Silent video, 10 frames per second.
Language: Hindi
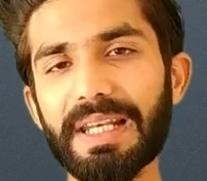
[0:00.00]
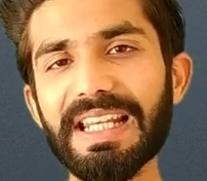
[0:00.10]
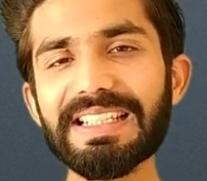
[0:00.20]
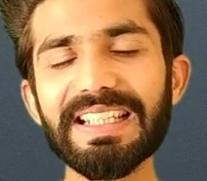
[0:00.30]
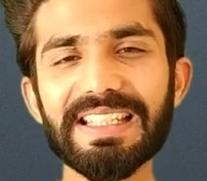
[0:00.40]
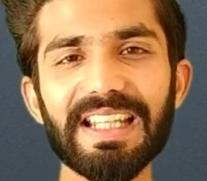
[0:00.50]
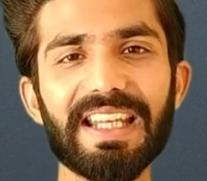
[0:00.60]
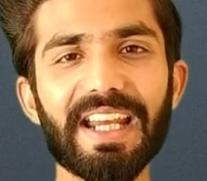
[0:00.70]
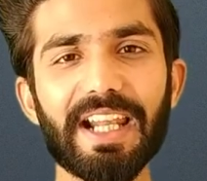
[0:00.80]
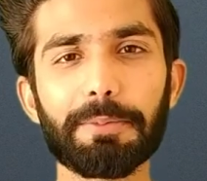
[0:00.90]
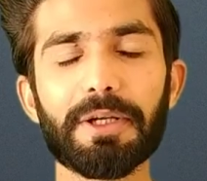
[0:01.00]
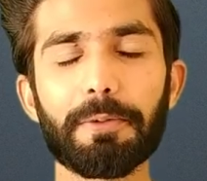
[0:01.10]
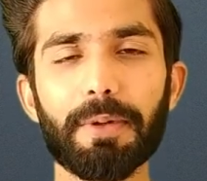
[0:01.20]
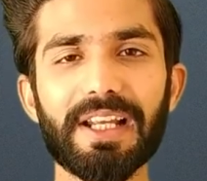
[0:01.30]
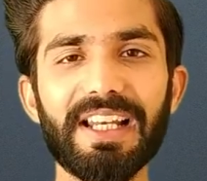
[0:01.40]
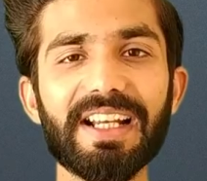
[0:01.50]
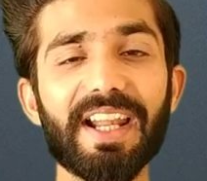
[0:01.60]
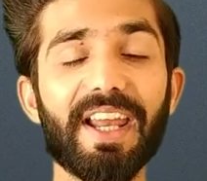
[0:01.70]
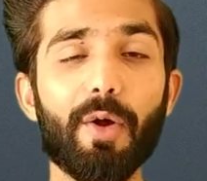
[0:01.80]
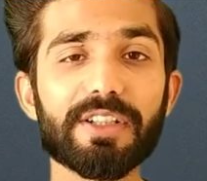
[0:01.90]
प्लीज़ नीचे दिए गए रेड बटन पर क्लिक
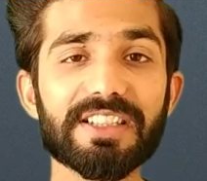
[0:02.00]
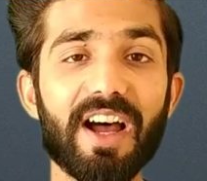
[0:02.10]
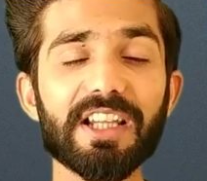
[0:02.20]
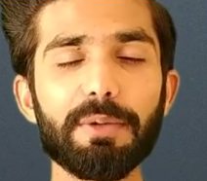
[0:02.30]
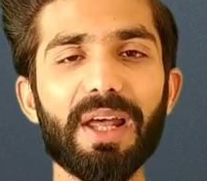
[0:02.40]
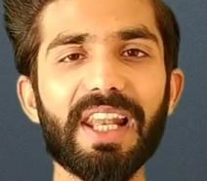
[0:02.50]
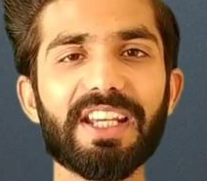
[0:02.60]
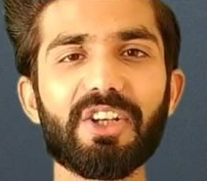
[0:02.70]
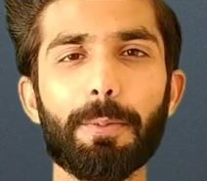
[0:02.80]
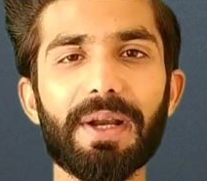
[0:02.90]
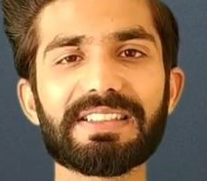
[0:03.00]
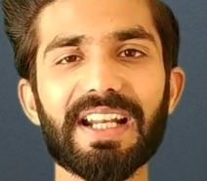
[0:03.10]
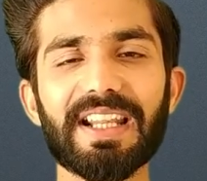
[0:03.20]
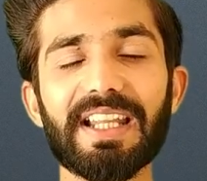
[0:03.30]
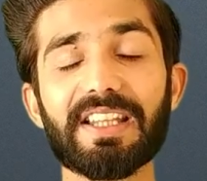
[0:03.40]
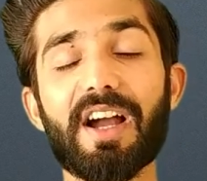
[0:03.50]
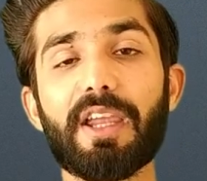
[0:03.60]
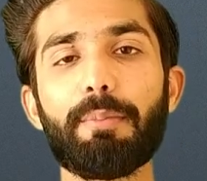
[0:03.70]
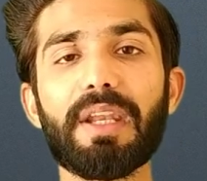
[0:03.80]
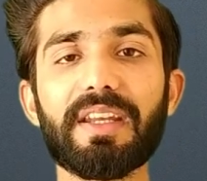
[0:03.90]
करें और साथ ही बेल आइकन को प्रेस कर दें
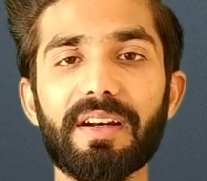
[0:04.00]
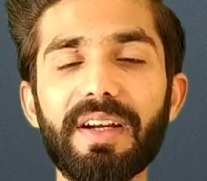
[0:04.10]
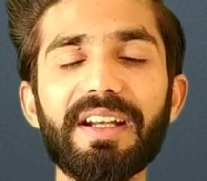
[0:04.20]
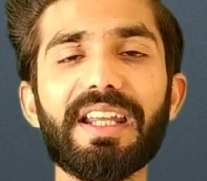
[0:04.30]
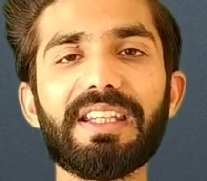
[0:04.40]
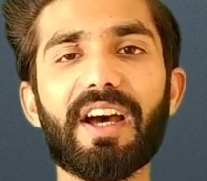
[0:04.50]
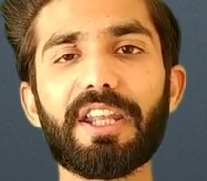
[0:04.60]
ताकि मेरी हर नई